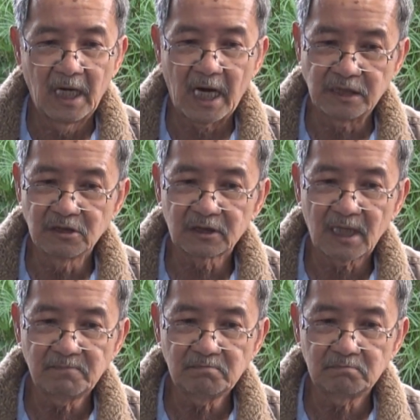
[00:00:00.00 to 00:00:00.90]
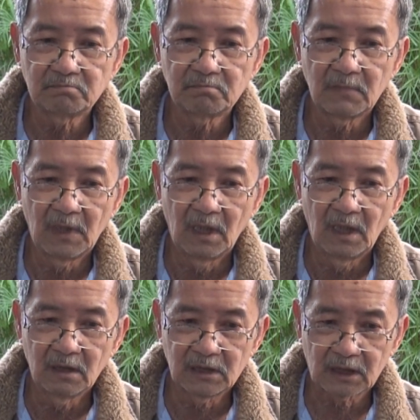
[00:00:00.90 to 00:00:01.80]
hải dương 8
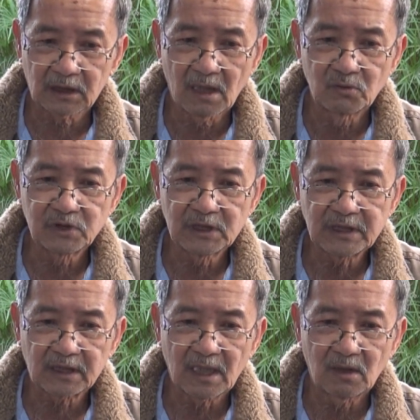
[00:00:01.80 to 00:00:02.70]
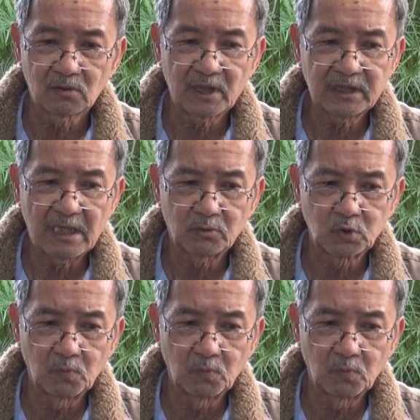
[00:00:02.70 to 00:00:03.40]
giặc tàu chiến giặc tàu đã vào